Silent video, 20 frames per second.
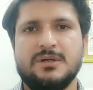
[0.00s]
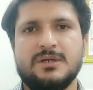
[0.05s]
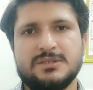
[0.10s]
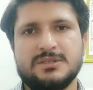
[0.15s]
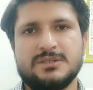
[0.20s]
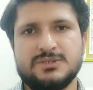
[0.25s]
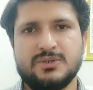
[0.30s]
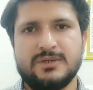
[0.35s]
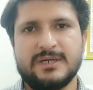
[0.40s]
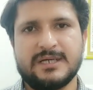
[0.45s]

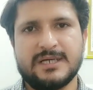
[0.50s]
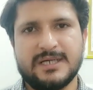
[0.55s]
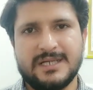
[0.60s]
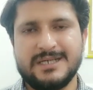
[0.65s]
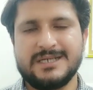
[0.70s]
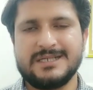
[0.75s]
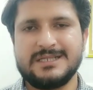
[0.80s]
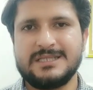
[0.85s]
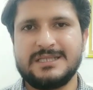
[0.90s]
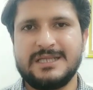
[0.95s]
जो है करंट
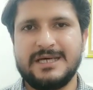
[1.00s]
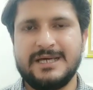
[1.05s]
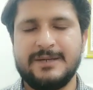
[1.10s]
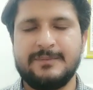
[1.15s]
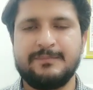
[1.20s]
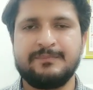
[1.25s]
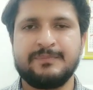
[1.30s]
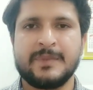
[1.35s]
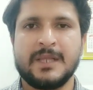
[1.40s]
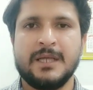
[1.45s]
देता है
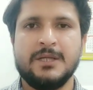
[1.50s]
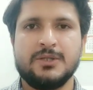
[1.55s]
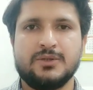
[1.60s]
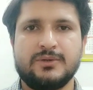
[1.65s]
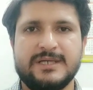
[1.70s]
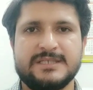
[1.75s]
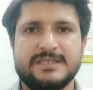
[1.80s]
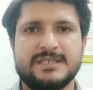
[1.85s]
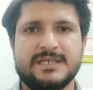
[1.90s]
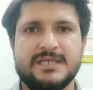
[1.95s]
तो
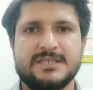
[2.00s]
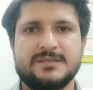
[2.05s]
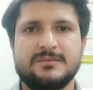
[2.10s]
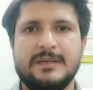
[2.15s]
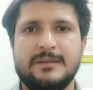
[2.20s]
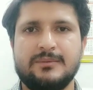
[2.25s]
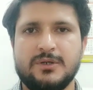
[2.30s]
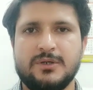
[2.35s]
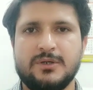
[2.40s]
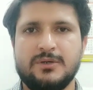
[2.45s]
ऐसे केस में
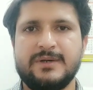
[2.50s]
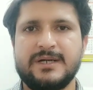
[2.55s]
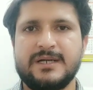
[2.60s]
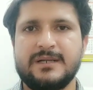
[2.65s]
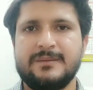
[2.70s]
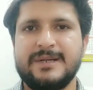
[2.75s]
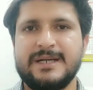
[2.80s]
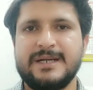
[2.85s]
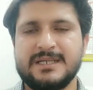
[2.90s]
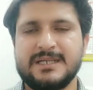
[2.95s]
आपको इन्वर्टर
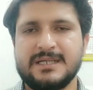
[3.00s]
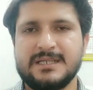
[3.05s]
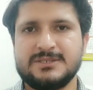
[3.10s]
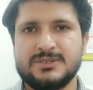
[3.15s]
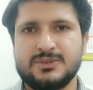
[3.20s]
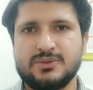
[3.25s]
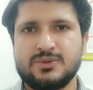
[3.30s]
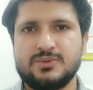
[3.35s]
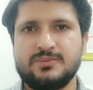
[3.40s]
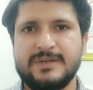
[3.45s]
बैटरी की
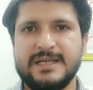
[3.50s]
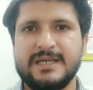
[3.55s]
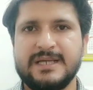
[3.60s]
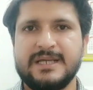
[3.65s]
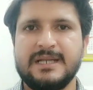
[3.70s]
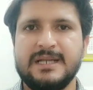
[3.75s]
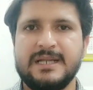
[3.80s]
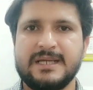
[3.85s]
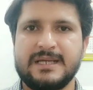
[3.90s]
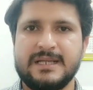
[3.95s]
ज़रूरत पड़ेगी
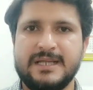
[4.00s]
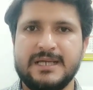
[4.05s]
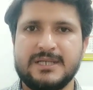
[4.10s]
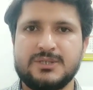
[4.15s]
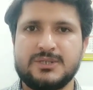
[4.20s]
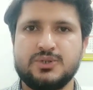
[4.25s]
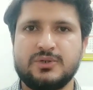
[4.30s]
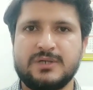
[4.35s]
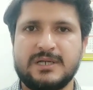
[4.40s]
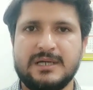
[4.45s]
लेकिन एक
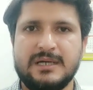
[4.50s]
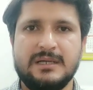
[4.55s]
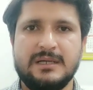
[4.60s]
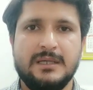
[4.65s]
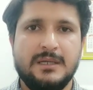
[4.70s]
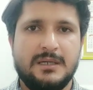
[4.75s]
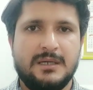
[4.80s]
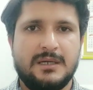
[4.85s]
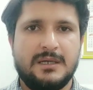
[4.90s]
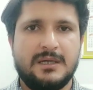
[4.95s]
छोटा
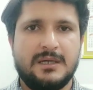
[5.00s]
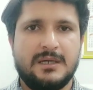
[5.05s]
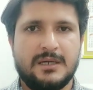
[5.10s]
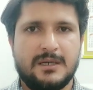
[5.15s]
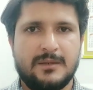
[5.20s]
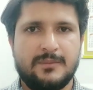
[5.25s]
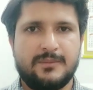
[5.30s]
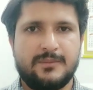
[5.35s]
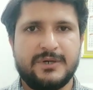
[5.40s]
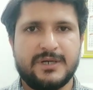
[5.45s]

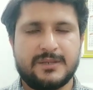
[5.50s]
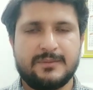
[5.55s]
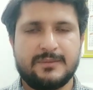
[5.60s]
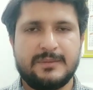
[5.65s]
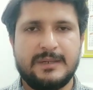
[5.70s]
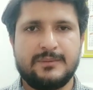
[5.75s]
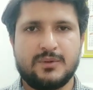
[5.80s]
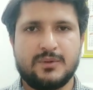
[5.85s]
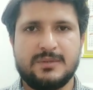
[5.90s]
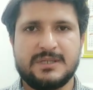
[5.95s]
प्रोडक्ट मैं आपको
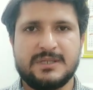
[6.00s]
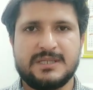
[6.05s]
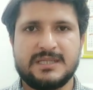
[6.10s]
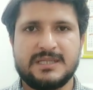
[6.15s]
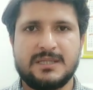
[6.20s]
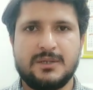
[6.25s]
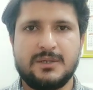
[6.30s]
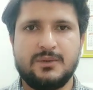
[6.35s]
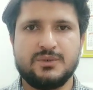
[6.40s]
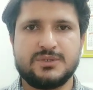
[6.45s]
बताता
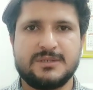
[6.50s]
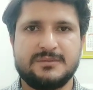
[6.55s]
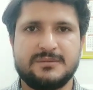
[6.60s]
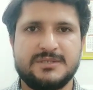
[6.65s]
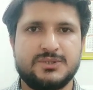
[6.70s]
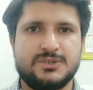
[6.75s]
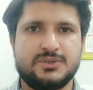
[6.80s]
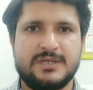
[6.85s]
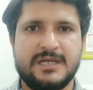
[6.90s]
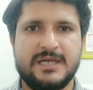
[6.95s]
हूँ सबसे
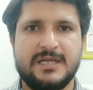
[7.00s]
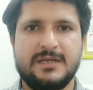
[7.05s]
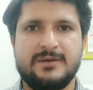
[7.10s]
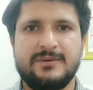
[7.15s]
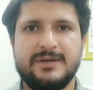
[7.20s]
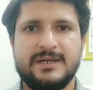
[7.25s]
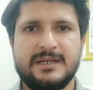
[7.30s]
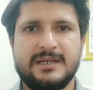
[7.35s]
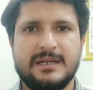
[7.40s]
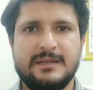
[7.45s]
छोटा
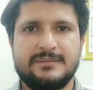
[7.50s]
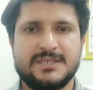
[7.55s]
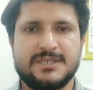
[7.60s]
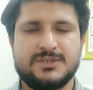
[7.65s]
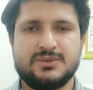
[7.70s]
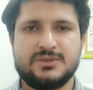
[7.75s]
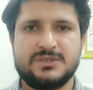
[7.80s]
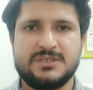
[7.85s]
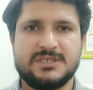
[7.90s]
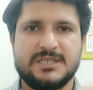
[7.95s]
इन्वर्टर आप
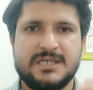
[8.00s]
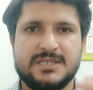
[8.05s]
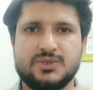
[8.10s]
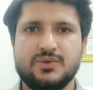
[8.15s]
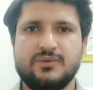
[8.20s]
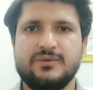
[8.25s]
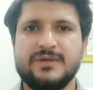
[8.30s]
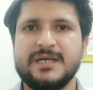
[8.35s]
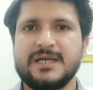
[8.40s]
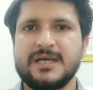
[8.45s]
600 से 700 सौ
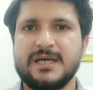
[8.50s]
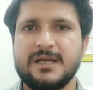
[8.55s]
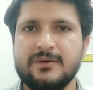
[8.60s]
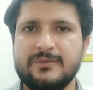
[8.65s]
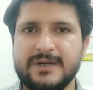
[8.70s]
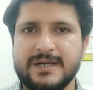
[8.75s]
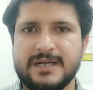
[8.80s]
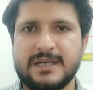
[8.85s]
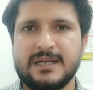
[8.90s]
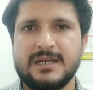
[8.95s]
का
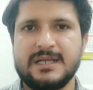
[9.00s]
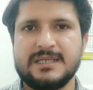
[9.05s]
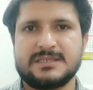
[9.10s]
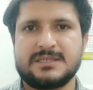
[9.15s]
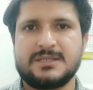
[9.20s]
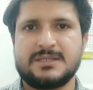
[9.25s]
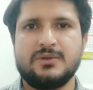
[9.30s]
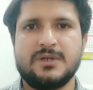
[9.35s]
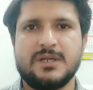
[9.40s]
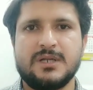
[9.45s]
इन्वर्टर ले
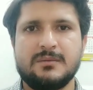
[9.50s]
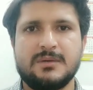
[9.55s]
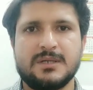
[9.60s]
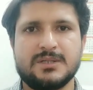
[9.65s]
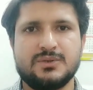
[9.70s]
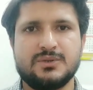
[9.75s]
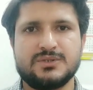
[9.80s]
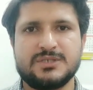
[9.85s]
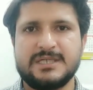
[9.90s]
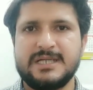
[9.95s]
सकते हो लगभग
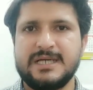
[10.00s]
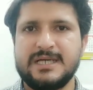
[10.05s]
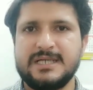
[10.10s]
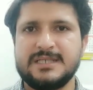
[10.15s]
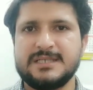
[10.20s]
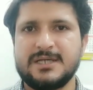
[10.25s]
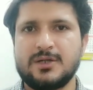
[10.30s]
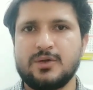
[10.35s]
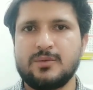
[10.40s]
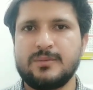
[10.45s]
दो से ढाई
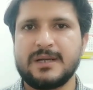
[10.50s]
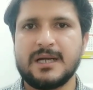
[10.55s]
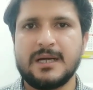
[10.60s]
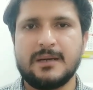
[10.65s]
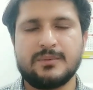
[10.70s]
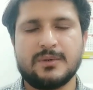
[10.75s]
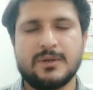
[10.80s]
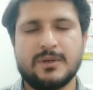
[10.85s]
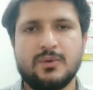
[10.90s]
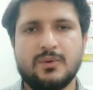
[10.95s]
हज़ार रुपये का
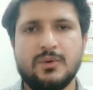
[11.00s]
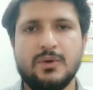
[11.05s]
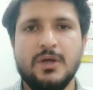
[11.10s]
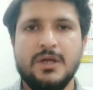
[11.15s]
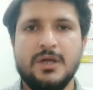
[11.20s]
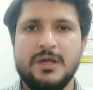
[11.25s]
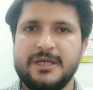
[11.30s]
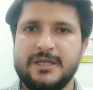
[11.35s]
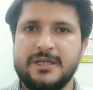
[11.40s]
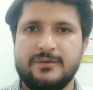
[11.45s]
आपका वो
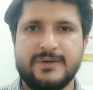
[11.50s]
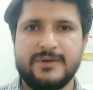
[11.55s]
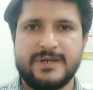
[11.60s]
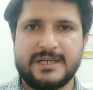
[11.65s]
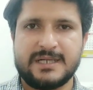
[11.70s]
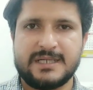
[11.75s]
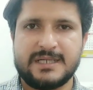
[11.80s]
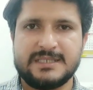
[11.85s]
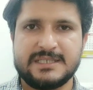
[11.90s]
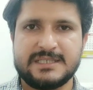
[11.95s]
इन्वर्टर
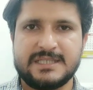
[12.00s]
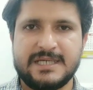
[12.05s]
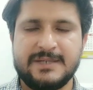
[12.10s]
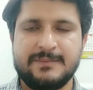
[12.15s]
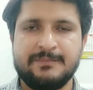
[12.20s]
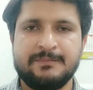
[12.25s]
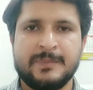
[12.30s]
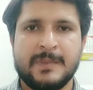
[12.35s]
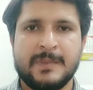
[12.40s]
आ जाता है